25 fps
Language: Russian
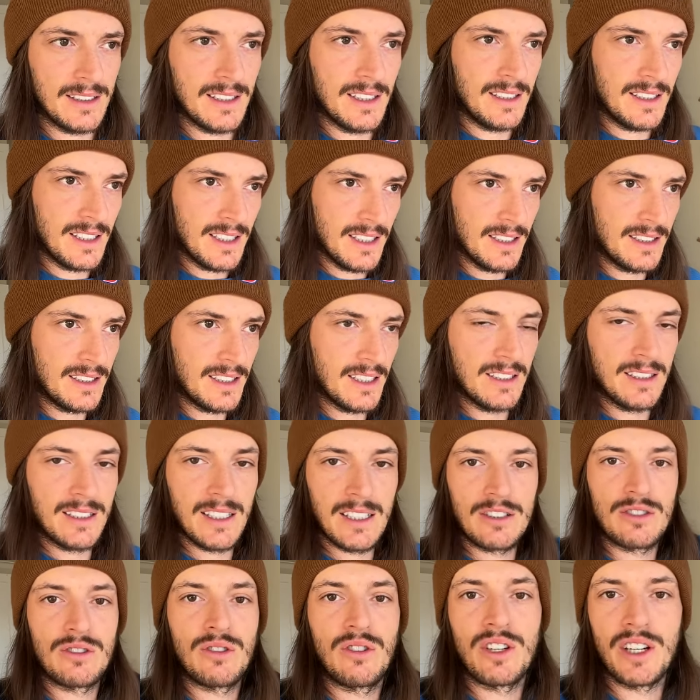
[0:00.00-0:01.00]
за 30,
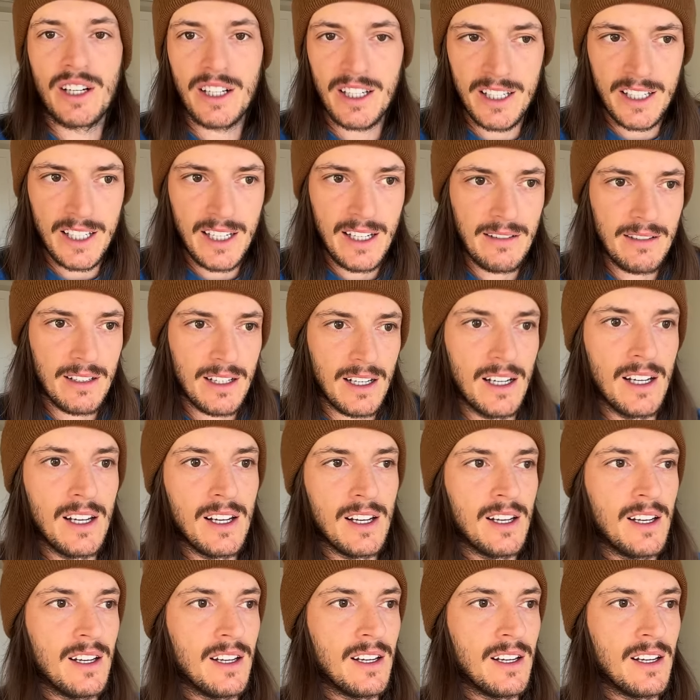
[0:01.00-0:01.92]
за 40 евро,